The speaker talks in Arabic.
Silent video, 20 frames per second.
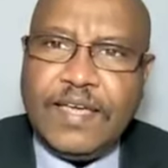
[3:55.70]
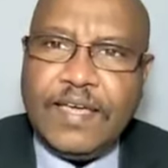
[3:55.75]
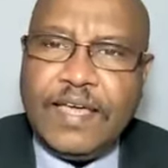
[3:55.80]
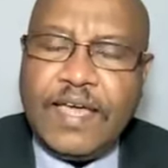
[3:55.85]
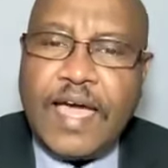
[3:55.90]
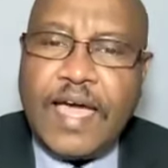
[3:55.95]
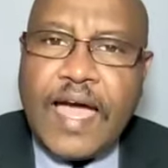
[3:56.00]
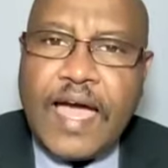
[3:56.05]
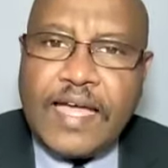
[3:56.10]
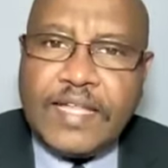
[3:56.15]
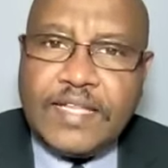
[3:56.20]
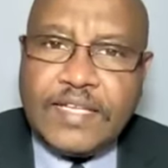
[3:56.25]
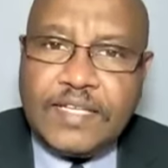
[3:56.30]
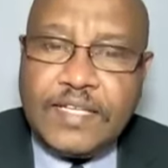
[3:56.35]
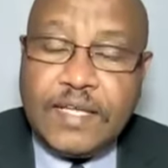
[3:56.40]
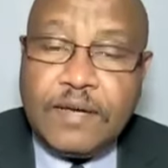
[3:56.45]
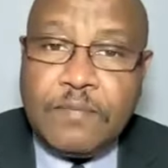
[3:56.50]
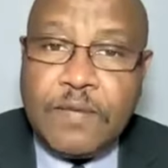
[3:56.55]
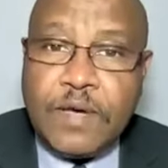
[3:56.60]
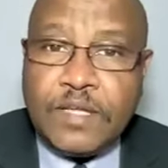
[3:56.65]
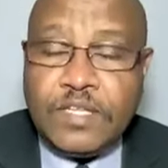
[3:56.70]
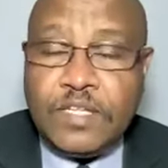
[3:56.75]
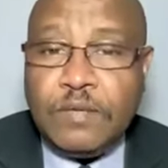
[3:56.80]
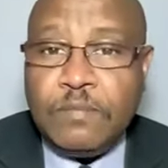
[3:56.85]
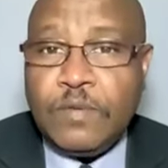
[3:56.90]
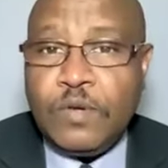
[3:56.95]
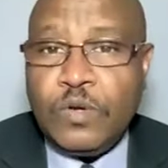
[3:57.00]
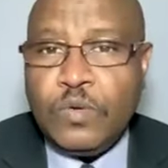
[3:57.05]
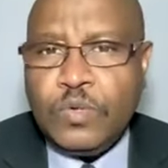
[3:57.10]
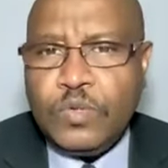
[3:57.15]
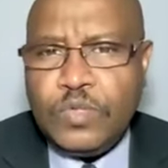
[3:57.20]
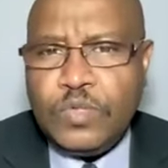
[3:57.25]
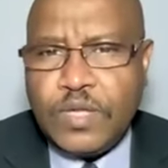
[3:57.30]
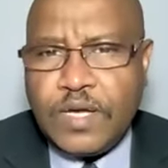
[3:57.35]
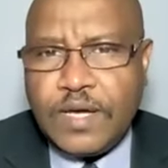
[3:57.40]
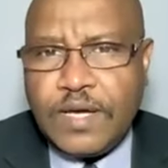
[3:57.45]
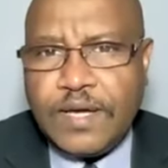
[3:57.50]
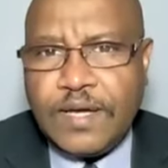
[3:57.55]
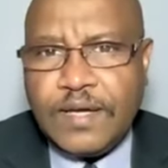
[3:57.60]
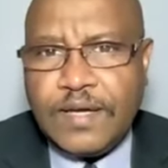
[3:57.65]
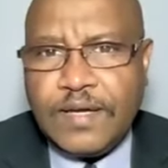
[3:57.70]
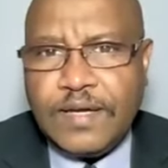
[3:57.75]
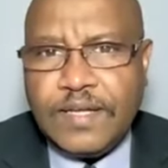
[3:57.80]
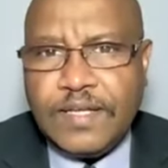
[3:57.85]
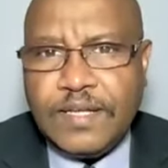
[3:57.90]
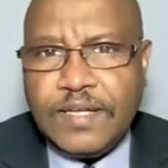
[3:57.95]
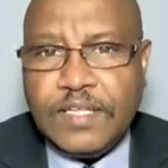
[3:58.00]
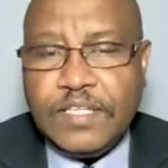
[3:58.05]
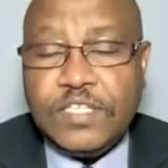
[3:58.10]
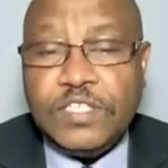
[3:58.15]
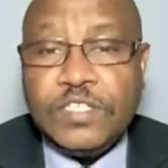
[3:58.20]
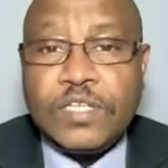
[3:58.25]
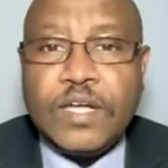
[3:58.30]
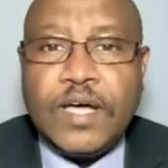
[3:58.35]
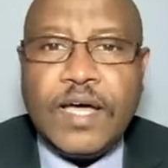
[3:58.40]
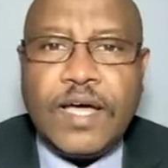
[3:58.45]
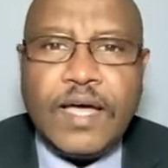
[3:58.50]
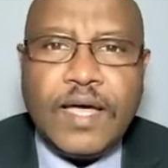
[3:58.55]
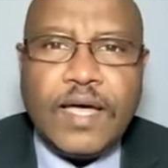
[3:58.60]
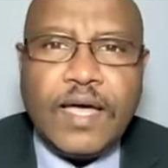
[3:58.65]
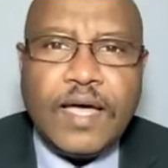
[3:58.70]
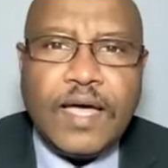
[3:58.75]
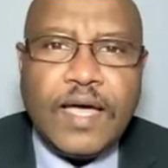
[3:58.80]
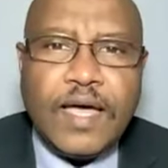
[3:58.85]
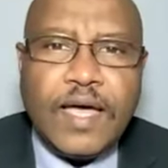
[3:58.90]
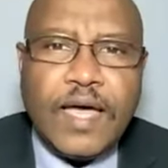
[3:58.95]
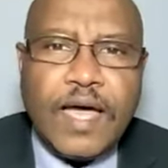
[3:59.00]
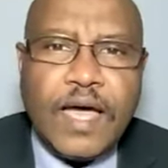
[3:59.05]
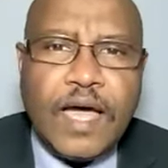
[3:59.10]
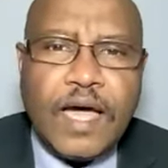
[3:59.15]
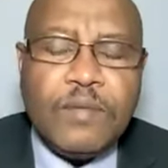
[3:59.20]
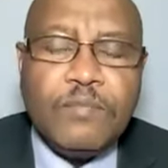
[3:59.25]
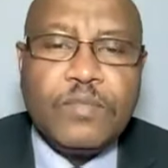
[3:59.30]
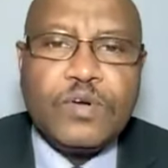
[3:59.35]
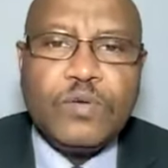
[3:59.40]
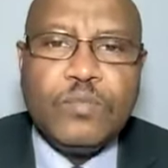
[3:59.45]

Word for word: عادة ما يتم الهدنة لإجراء أمر